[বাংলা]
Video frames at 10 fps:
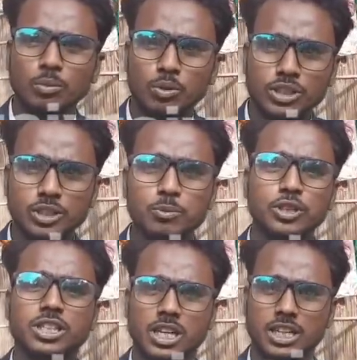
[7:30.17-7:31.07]
মসজিদ
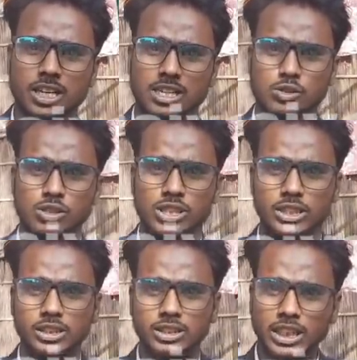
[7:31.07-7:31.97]
পরিষ্কারের কাজ
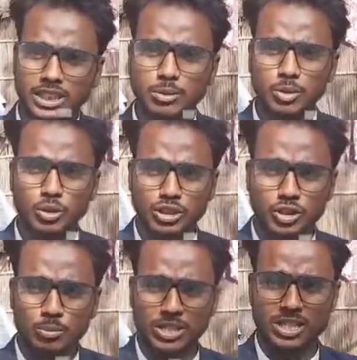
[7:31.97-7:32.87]
করছিলেন সেদিন হচ্ছিল
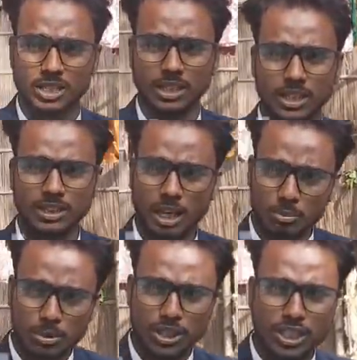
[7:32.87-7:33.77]
বৃষ্টি তাই
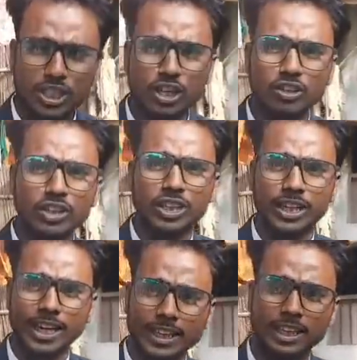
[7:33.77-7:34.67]
বৃষ্টির কারণে
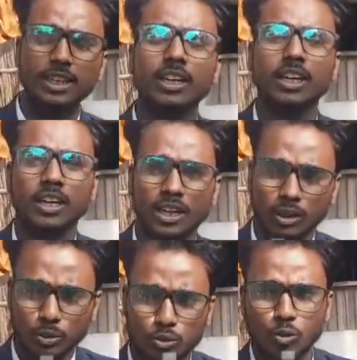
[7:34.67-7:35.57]
একটি
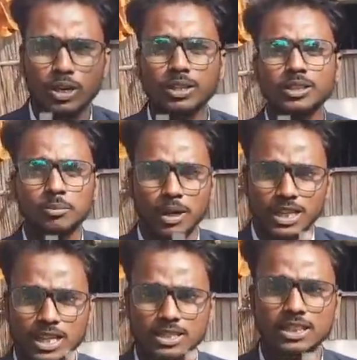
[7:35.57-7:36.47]
একটু সময় বাড়ি
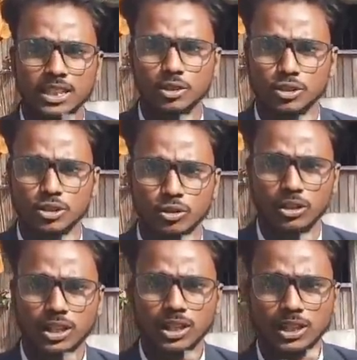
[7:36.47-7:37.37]
আসতে দেরি হচ্ছিল
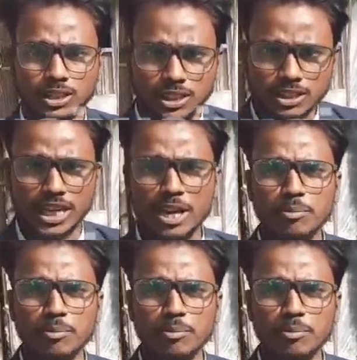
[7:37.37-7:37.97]
ঠিক সেই